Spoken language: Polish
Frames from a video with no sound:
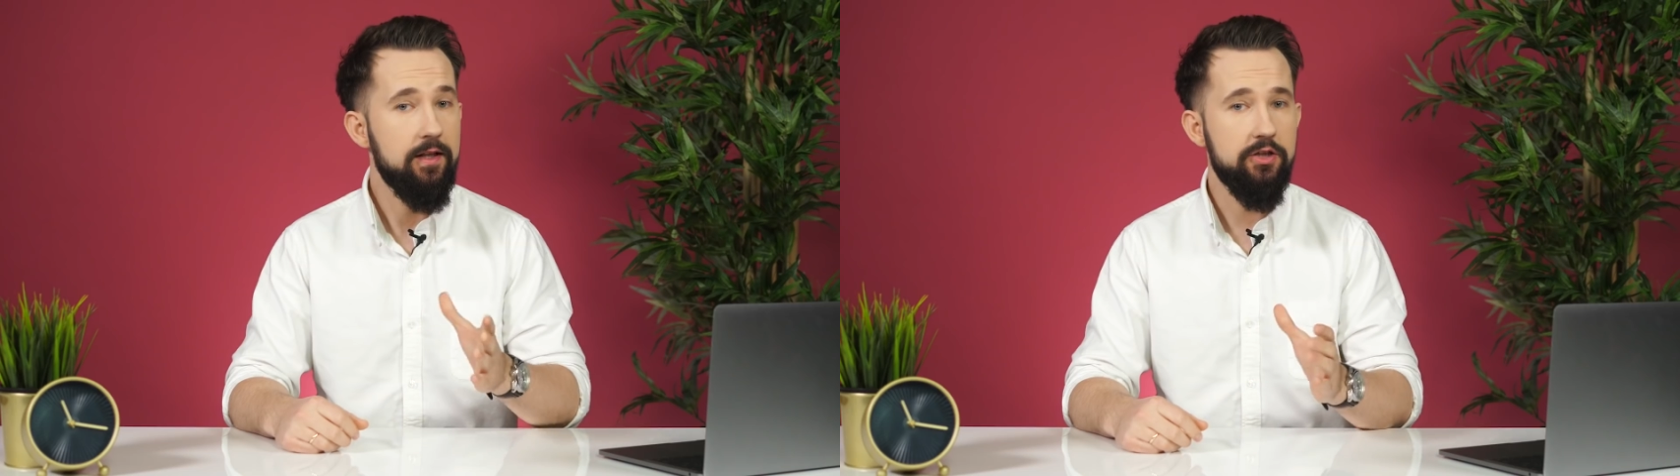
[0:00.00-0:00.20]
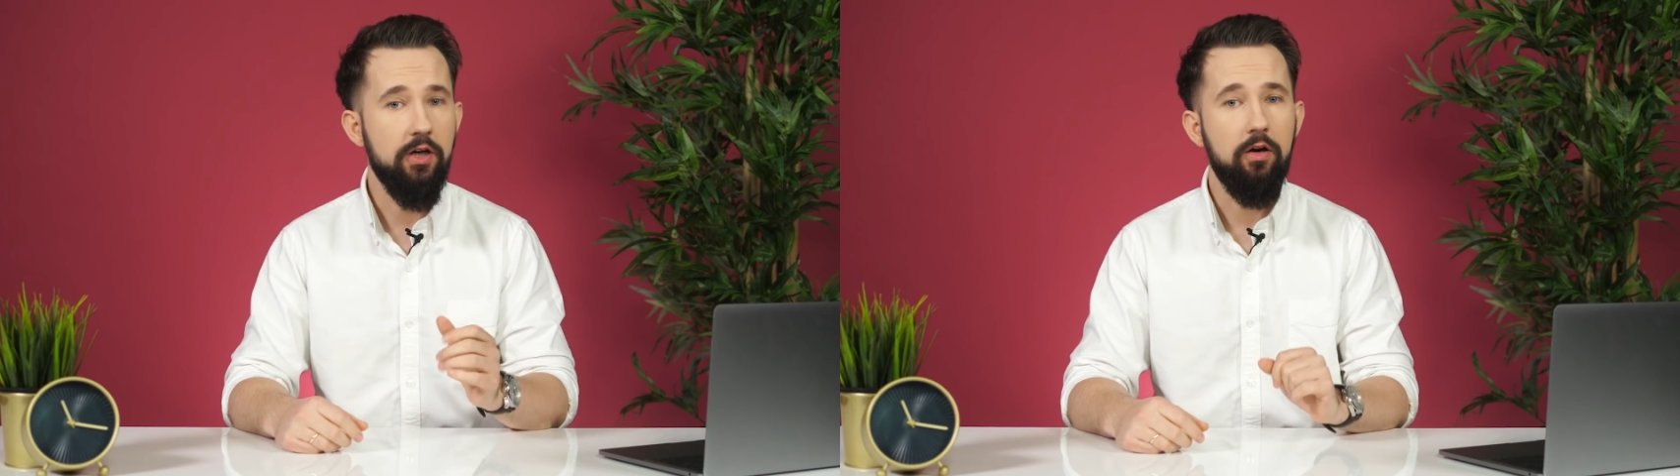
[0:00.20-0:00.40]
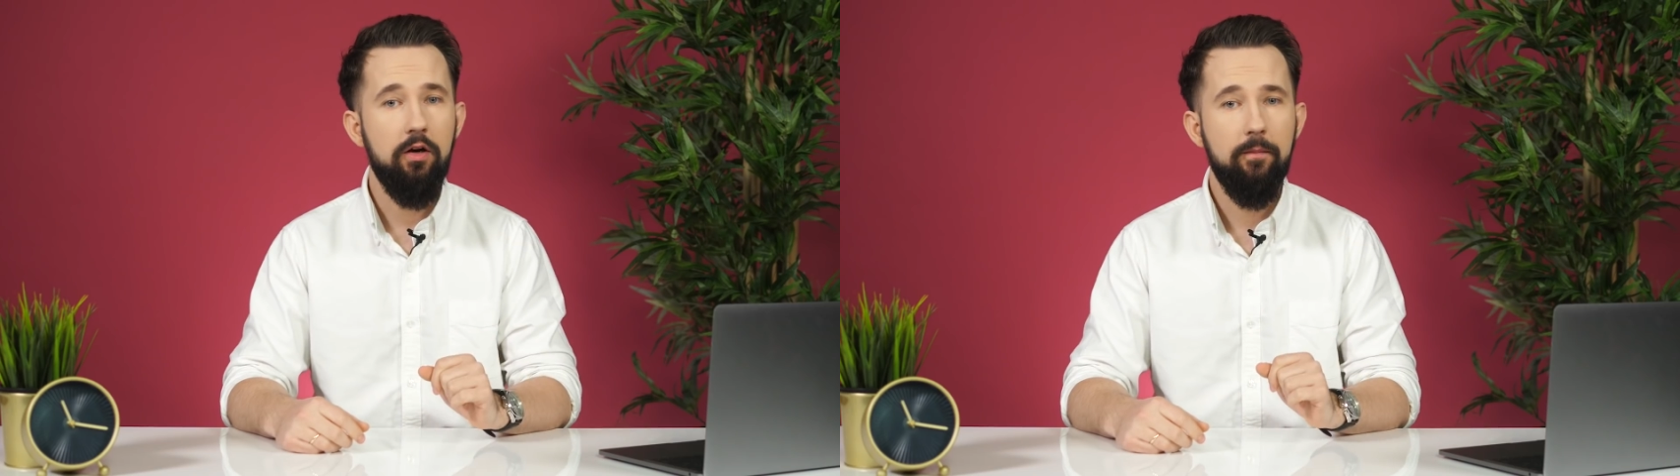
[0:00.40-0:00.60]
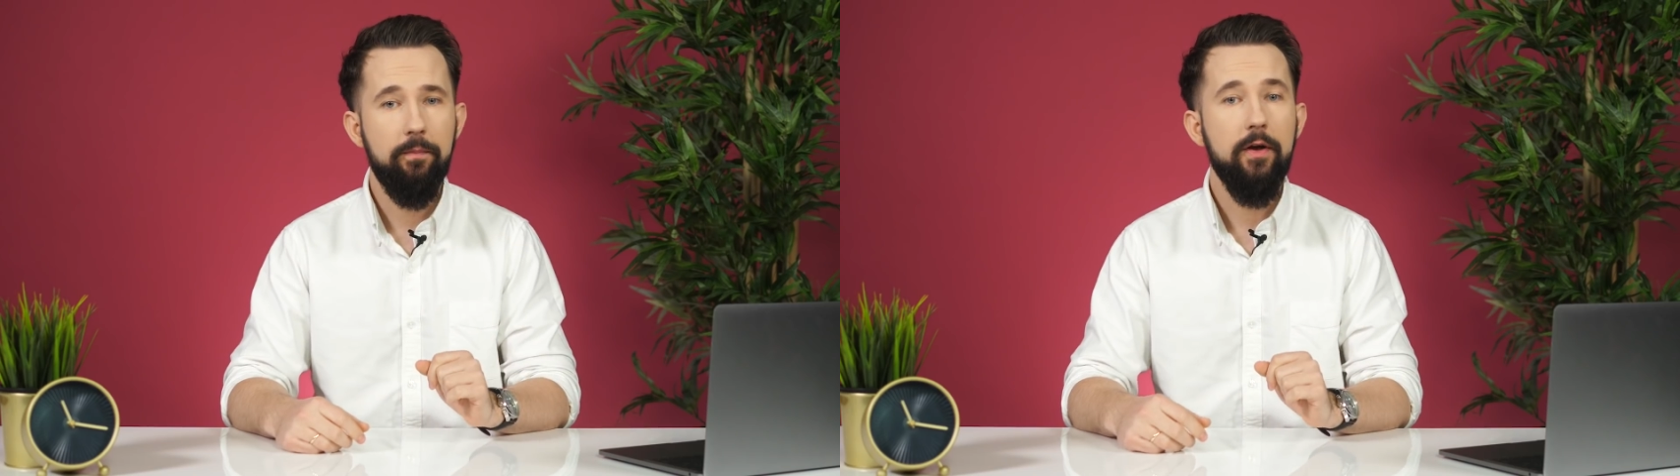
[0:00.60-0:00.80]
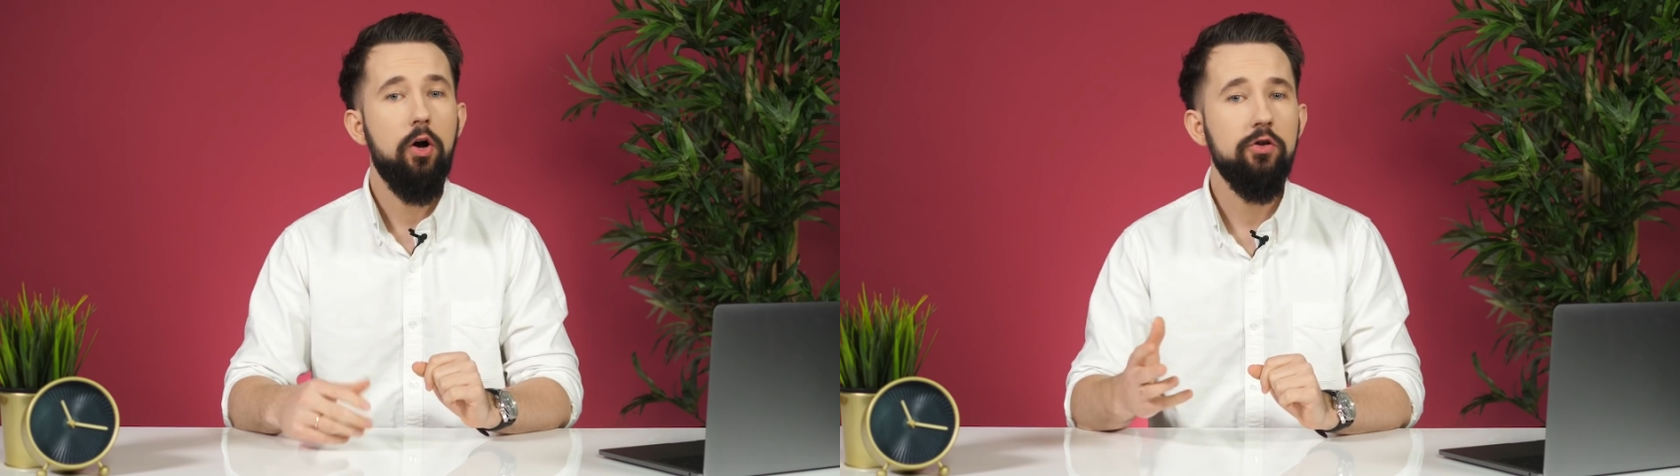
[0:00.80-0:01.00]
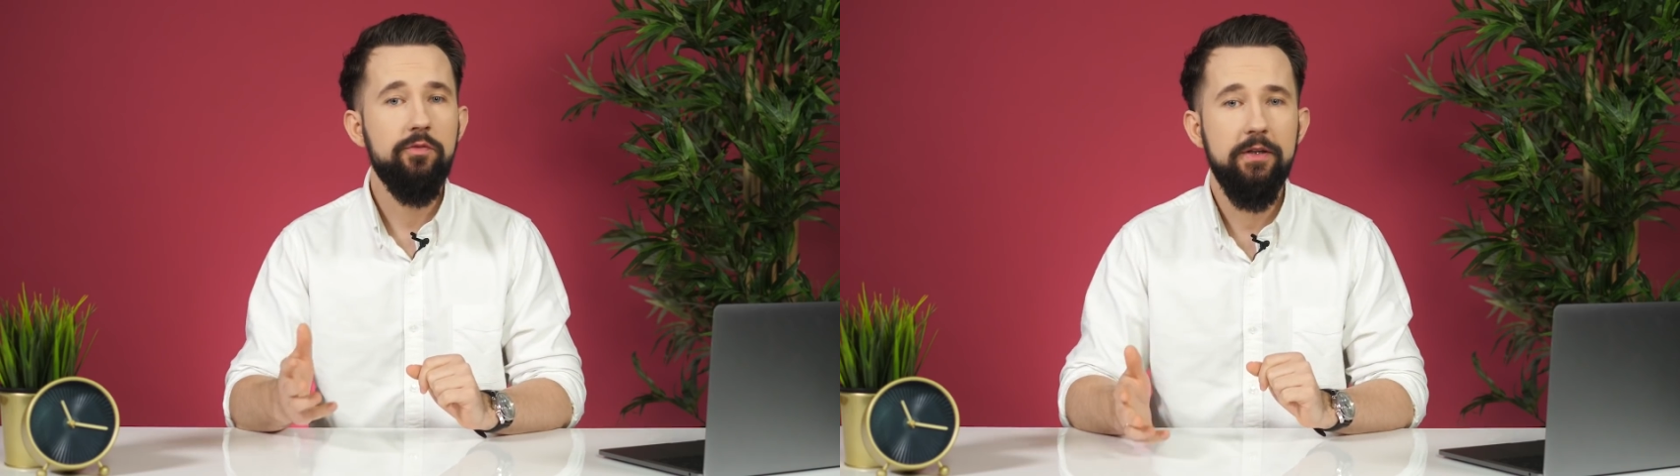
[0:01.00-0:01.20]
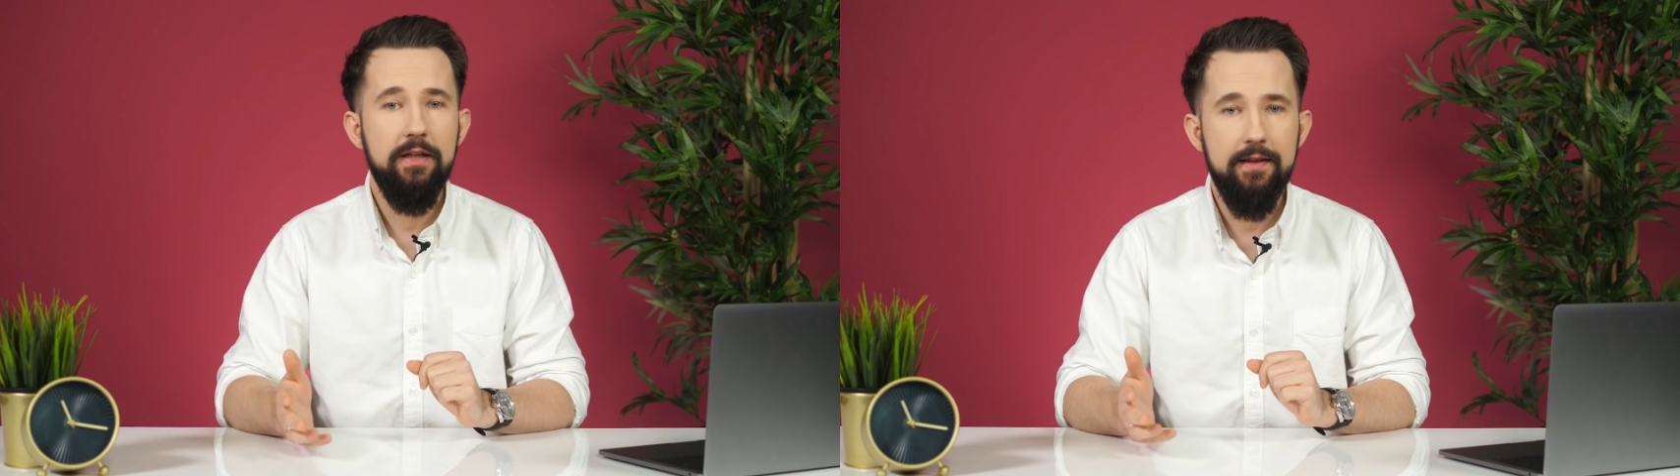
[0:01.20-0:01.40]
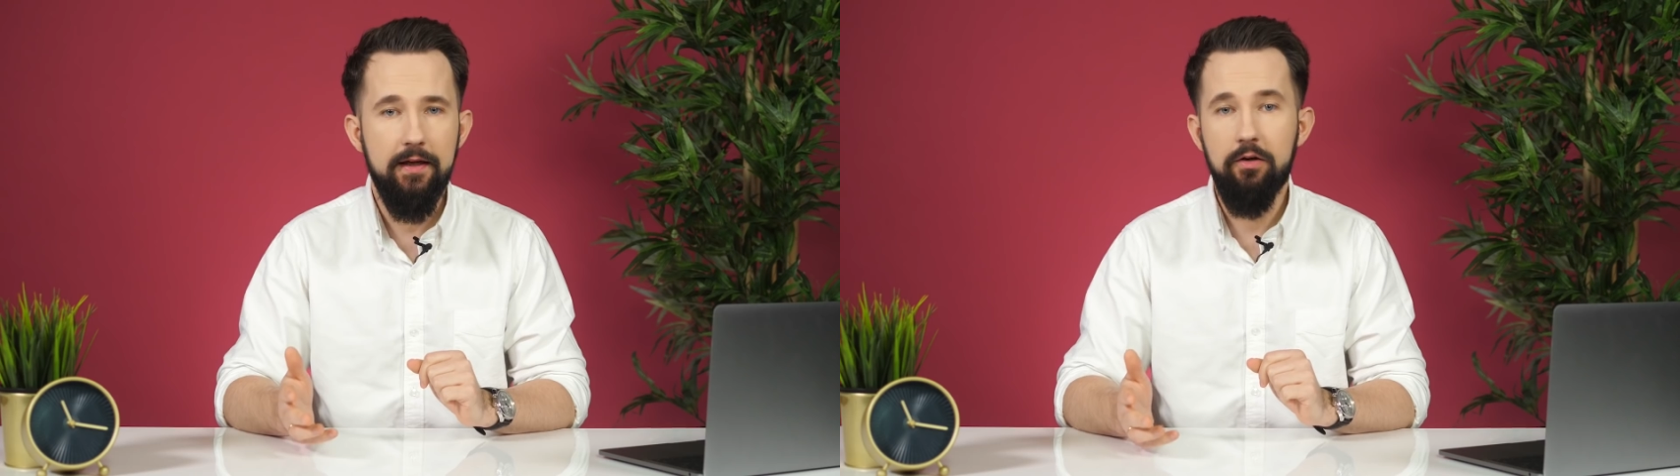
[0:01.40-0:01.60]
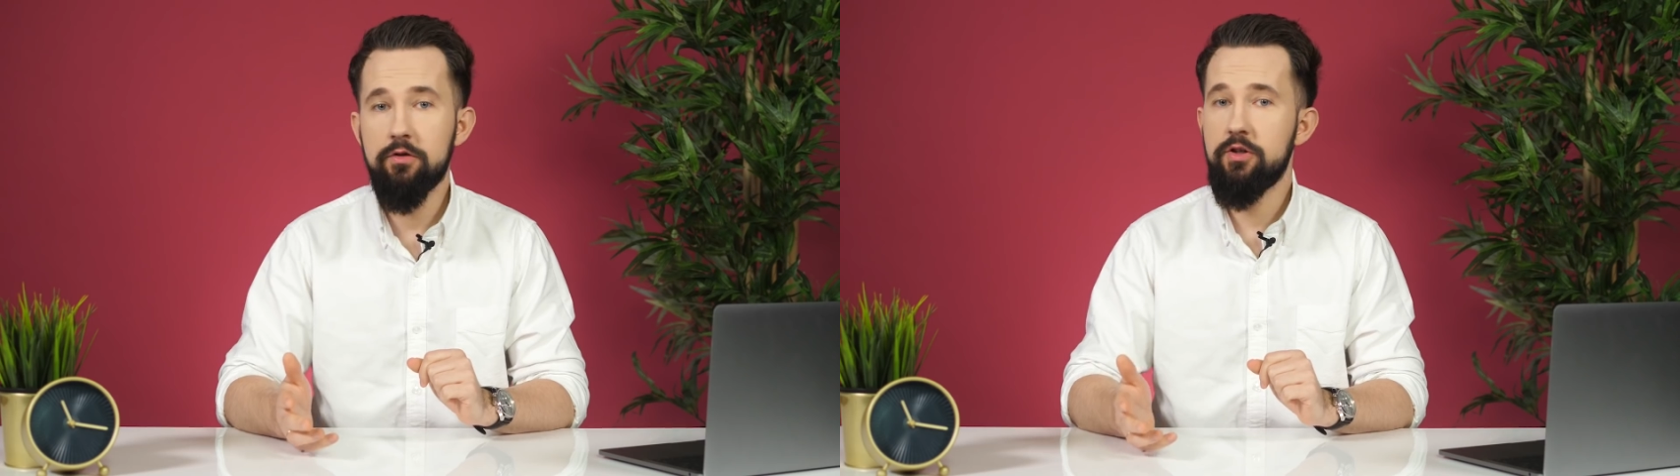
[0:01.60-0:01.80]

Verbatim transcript: Dlaczego? Choćby dlatego,